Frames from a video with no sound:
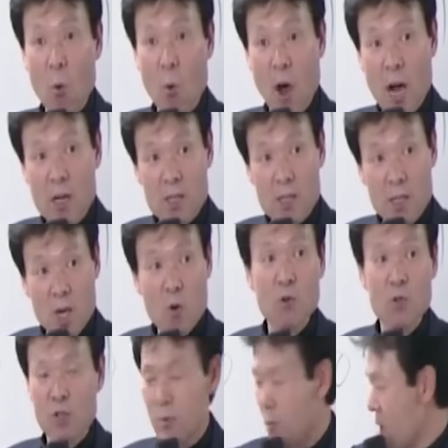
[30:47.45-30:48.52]

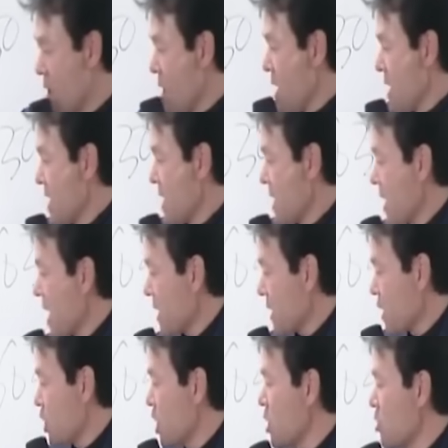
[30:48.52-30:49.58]
곽재우 의병 이게
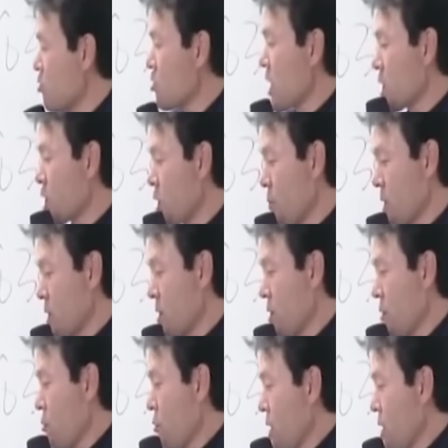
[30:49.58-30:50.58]
진주대첩에서